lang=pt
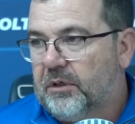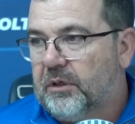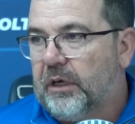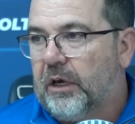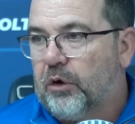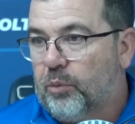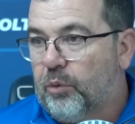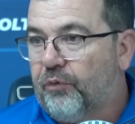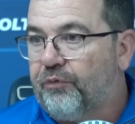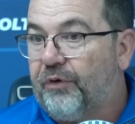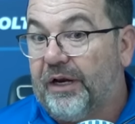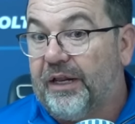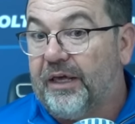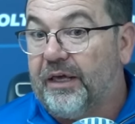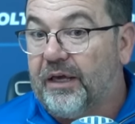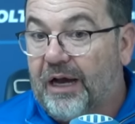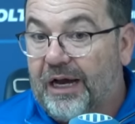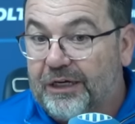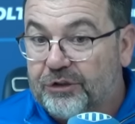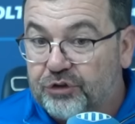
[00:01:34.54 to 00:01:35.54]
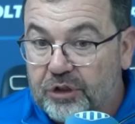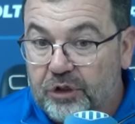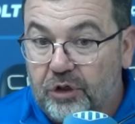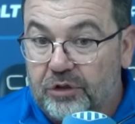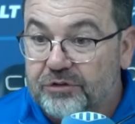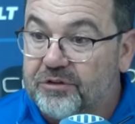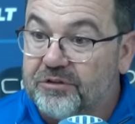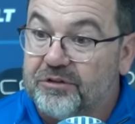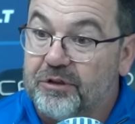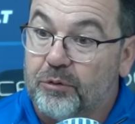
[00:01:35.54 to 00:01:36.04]
É como eu falei, eu acho que
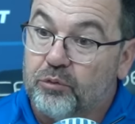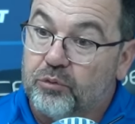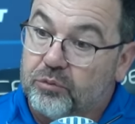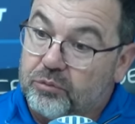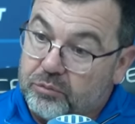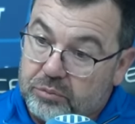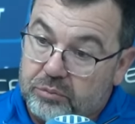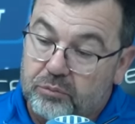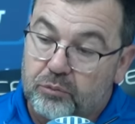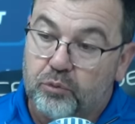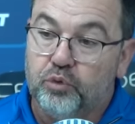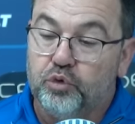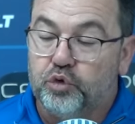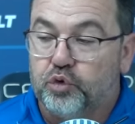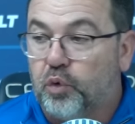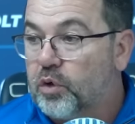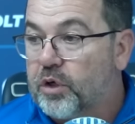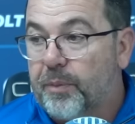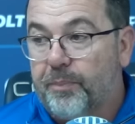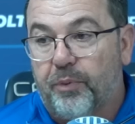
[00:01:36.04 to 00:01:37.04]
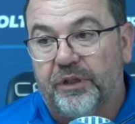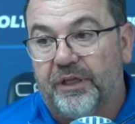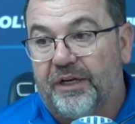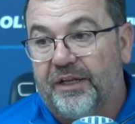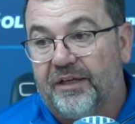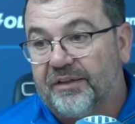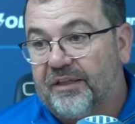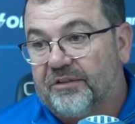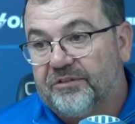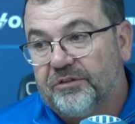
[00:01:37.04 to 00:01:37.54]
nós fizemos um, um jogo que
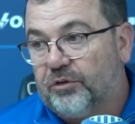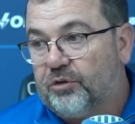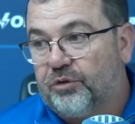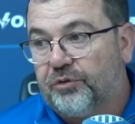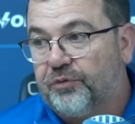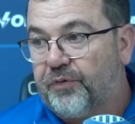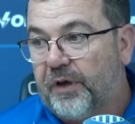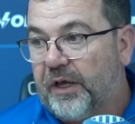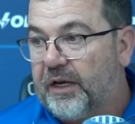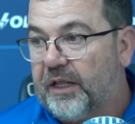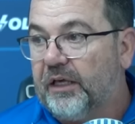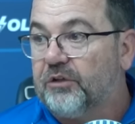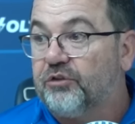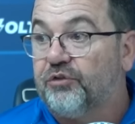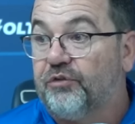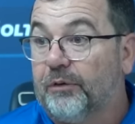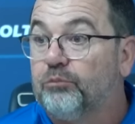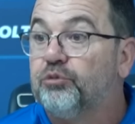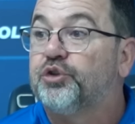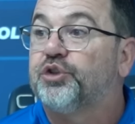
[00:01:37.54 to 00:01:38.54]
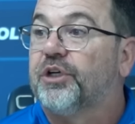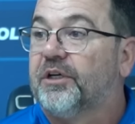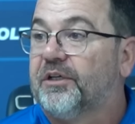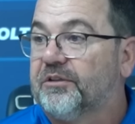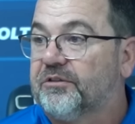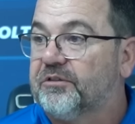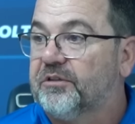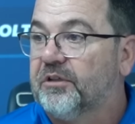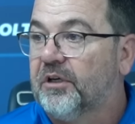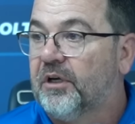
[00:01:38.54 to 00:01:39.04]
poderia ter sido diferente. Tivemos
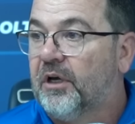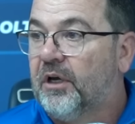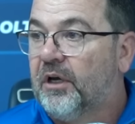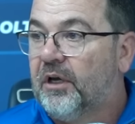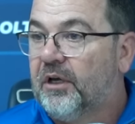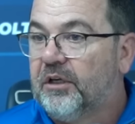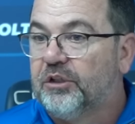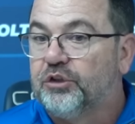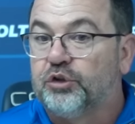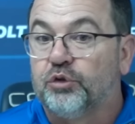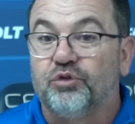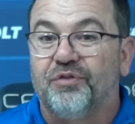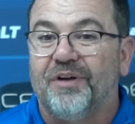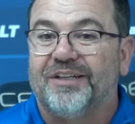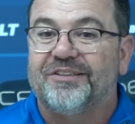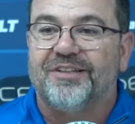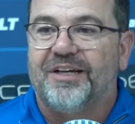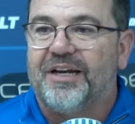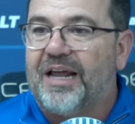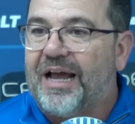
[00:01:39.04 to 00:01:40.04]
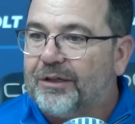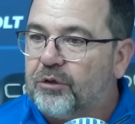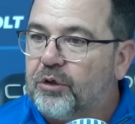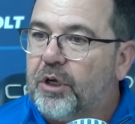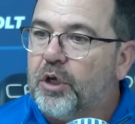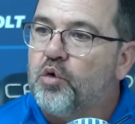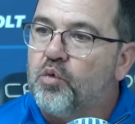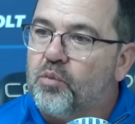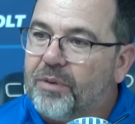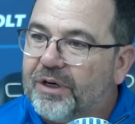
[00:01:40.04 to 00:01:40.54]
chance. A gente não tivesse criado
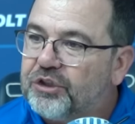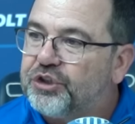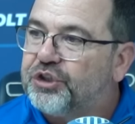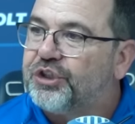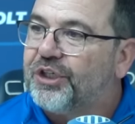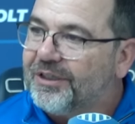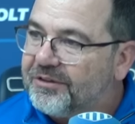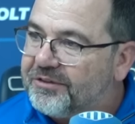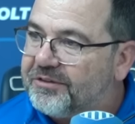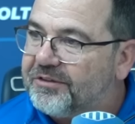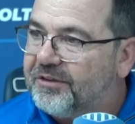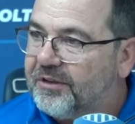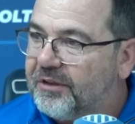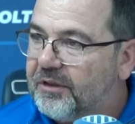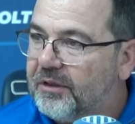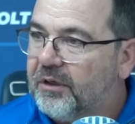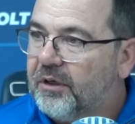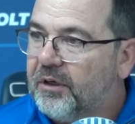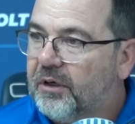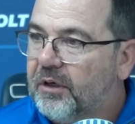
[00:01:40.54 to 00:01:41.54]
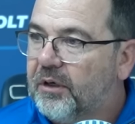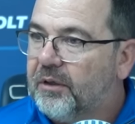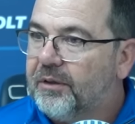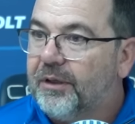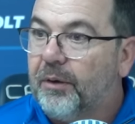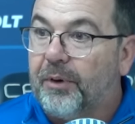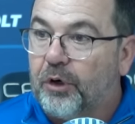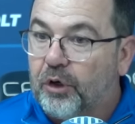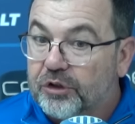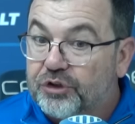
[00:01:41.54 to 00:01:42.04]
nenhuma chance,
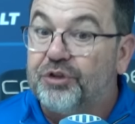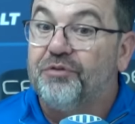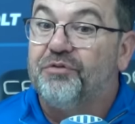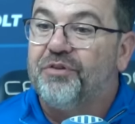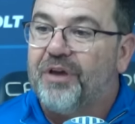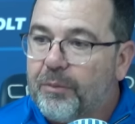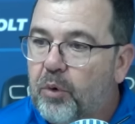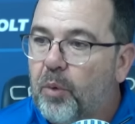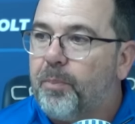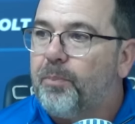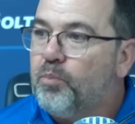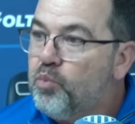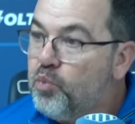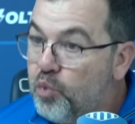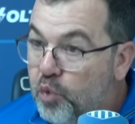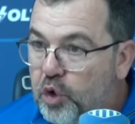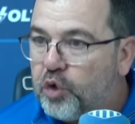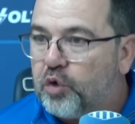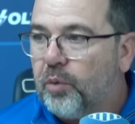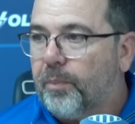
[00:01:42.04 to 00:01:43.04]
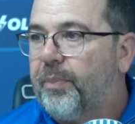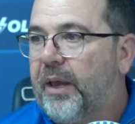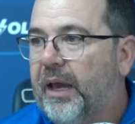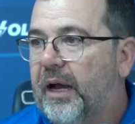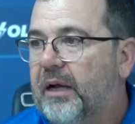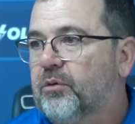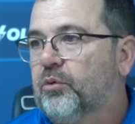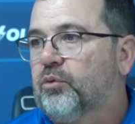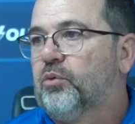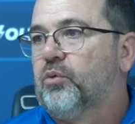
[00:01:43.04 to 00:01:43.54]
não, mas nós tivemos muito
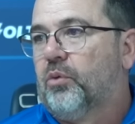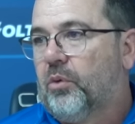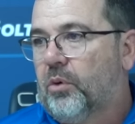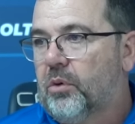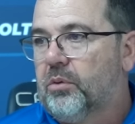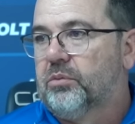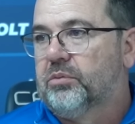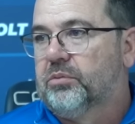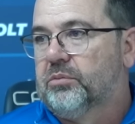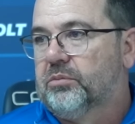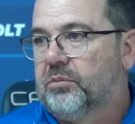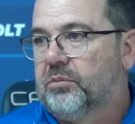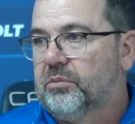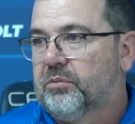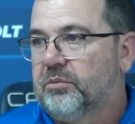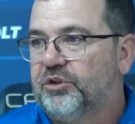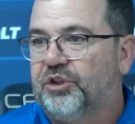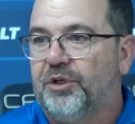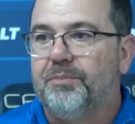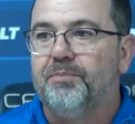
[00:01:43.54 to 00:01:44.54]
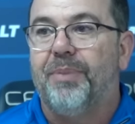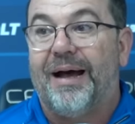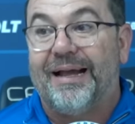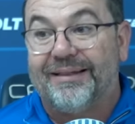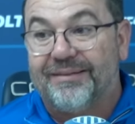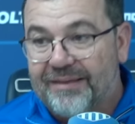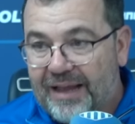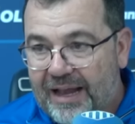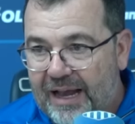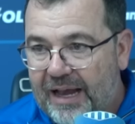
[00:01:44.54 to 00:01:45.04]
perto do gol, de
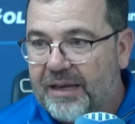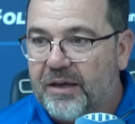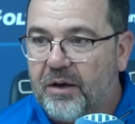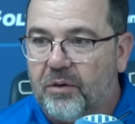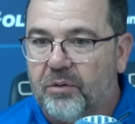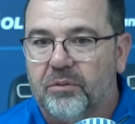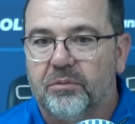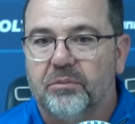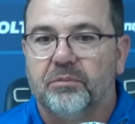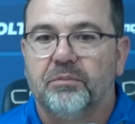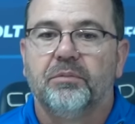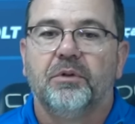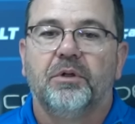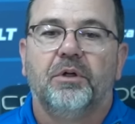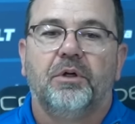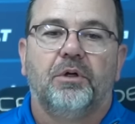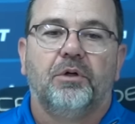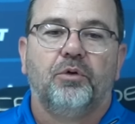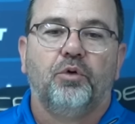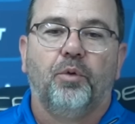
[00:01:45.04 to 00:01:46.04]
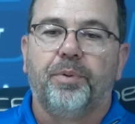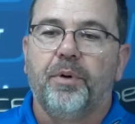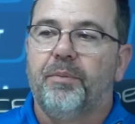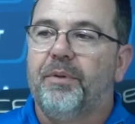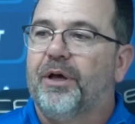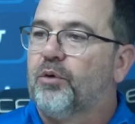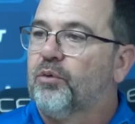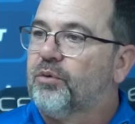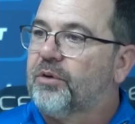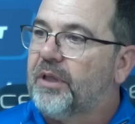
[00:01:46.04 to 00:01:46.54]
empatar em, no
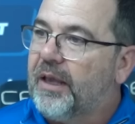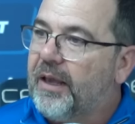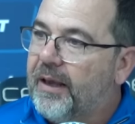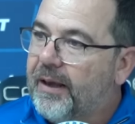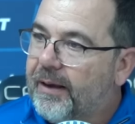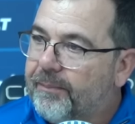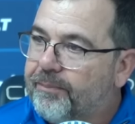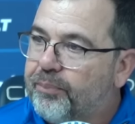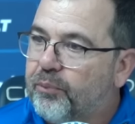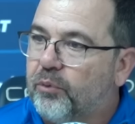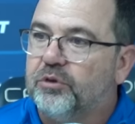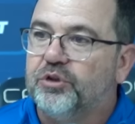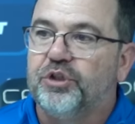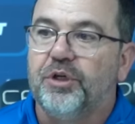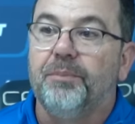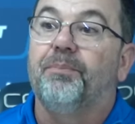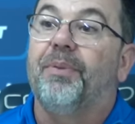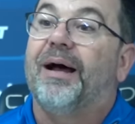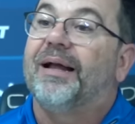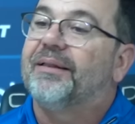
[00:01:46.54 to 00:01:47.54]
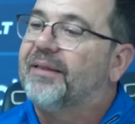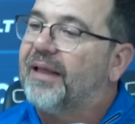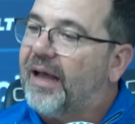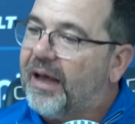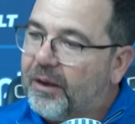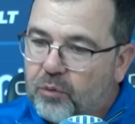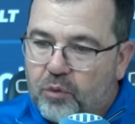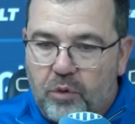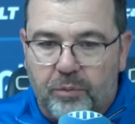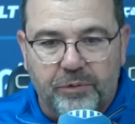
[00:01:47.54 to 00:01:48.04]
primeiro tempo, de
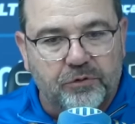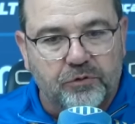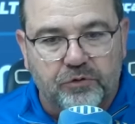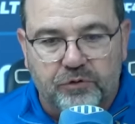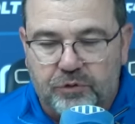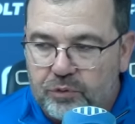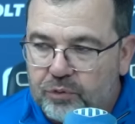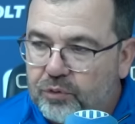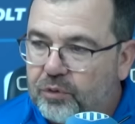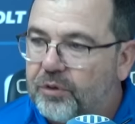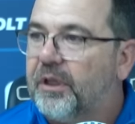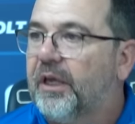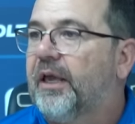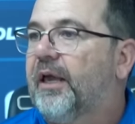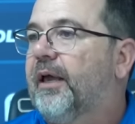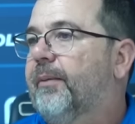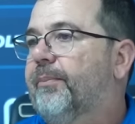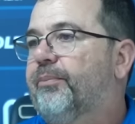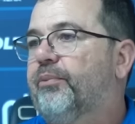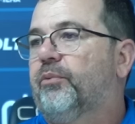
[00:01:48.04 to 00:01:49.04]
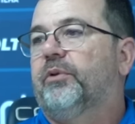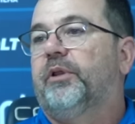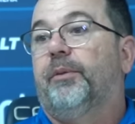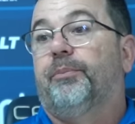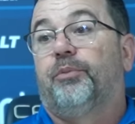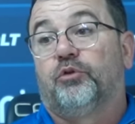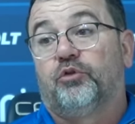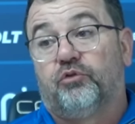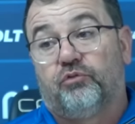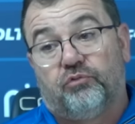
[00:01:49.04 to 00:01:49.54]
empatar no começo do segundo tempo, e
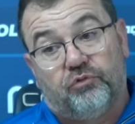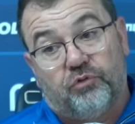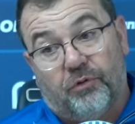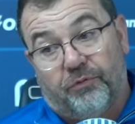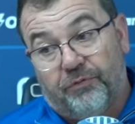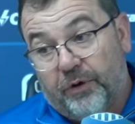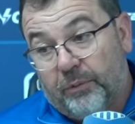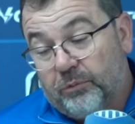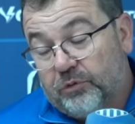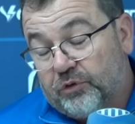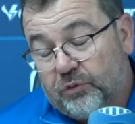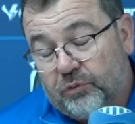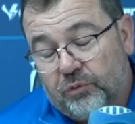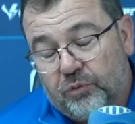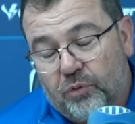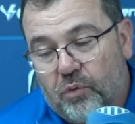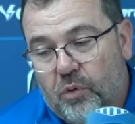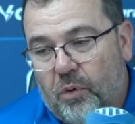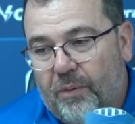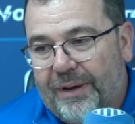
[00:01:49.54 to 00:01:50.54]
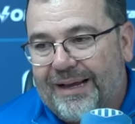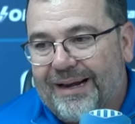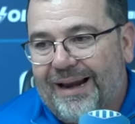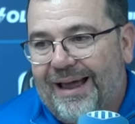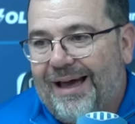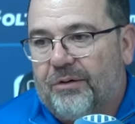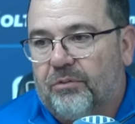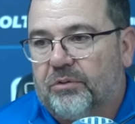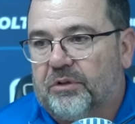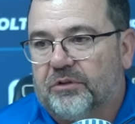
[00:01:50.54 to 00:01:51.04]
depois sofremos o segundo gol. É
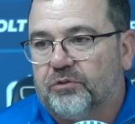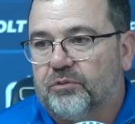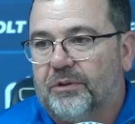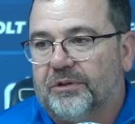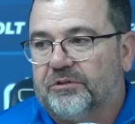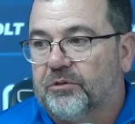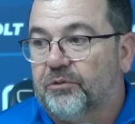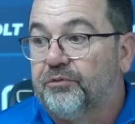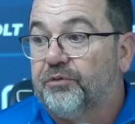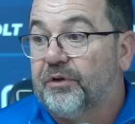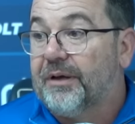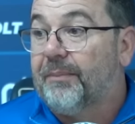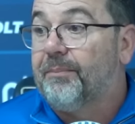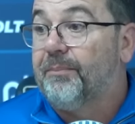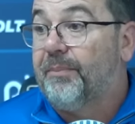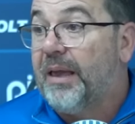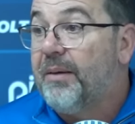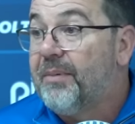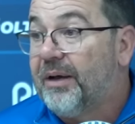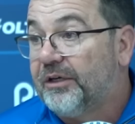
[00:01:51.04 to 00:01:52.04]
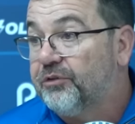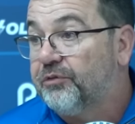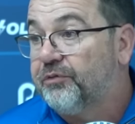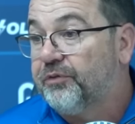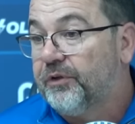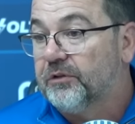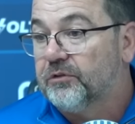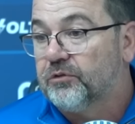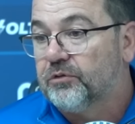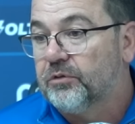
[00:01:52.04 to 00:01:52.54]
claro que a situação fica bem mais
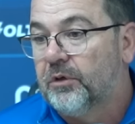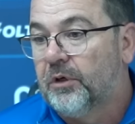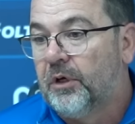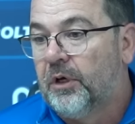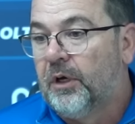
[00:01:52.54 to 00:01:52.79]
difícil.